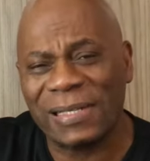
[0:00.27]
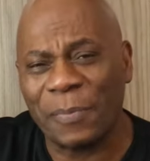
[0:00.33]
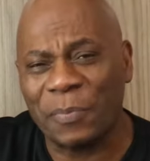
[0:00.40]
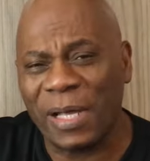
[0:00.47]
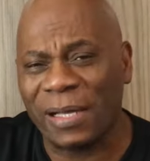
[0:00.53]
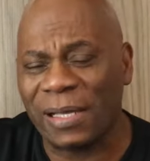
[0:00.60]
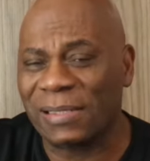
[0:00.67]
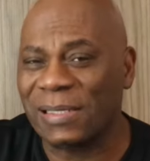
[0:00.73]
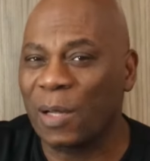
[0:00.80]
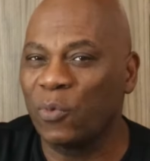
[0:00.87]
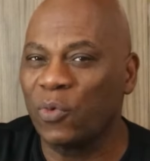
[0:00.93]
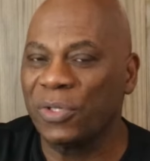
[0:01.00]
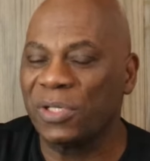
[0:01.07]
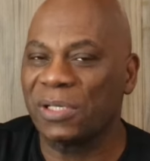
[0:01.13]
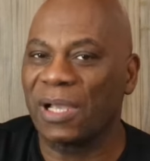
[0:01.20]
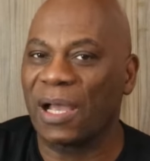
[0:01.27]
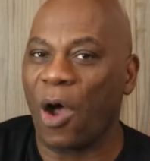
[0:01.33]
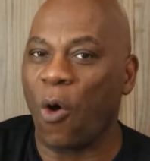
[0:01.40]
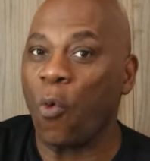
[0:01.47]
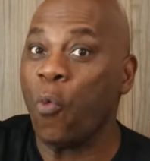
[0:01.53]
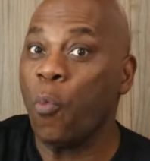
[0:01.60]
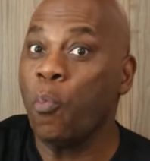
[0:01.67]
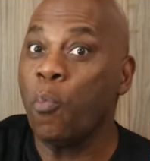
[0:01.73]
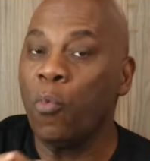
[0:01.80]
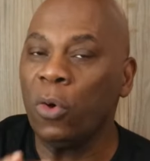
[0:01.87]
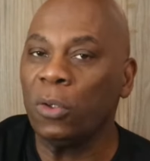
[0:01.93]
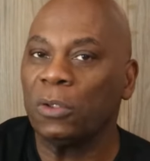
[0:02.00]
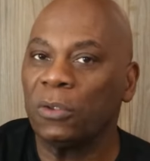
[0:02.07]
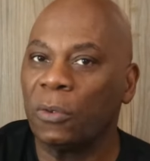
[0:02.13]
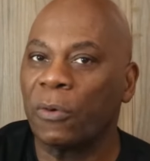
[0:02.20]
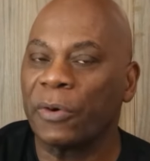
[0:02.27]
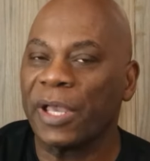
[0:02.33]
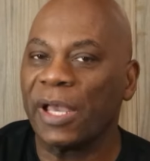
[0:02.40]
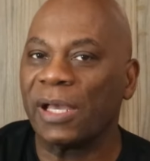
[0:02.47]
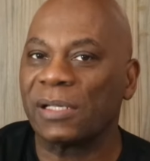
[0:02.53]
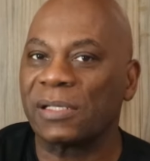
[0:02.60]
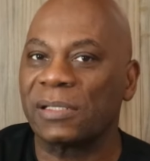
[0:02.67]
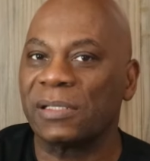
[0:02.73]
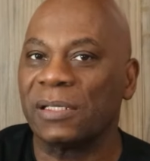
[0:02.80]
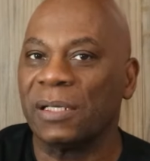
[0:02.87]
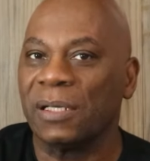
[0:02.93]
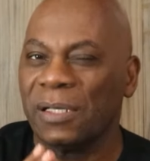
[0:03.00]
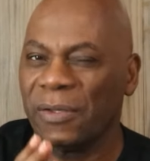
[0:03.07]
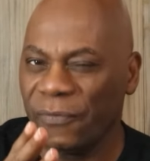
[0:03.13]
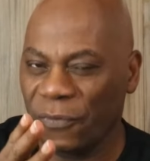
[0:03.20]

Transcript: sabia que essa música O Mundo Conhece?